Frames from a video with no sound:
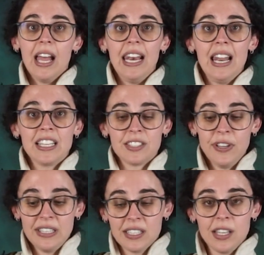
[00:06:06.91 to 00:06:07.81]
las
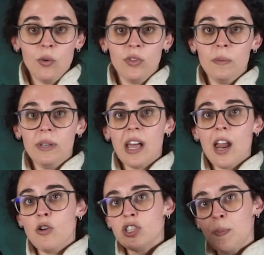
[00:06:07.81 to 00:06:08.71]
fichas de luz divina
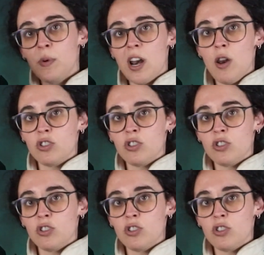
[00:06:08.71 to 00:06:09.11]
no se ponen en